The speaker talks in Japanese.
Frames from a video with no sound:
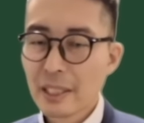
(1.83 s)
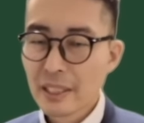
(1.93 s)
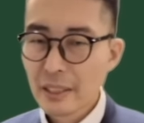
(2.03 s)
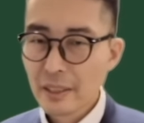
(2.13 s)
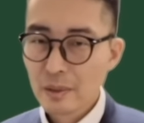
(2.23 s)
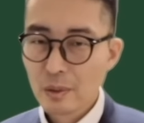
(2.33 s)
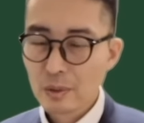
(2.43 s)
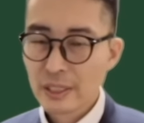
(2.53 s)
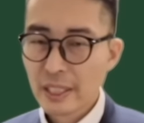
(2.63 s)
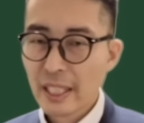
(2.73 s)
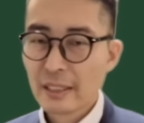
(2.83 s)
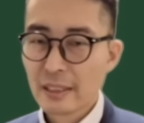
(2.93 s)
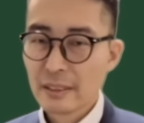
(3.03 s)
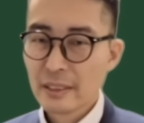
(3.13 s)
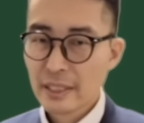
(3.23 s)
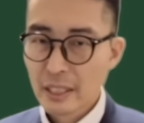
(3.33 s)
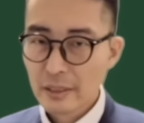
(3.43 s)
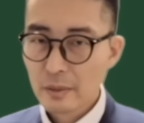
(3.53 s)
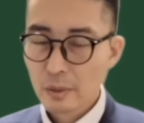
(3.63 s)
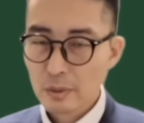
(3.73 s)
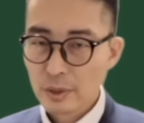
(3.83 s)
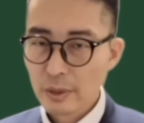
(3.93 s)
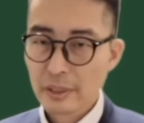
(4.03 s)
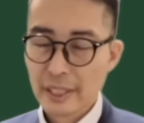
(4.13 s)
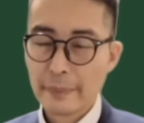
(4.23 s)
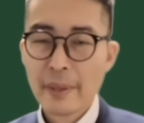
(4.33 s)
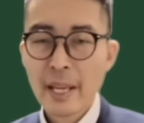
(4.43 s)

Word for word: まだチャンネル登録してない方ですね、ぜひチャンネル登録しておいてください。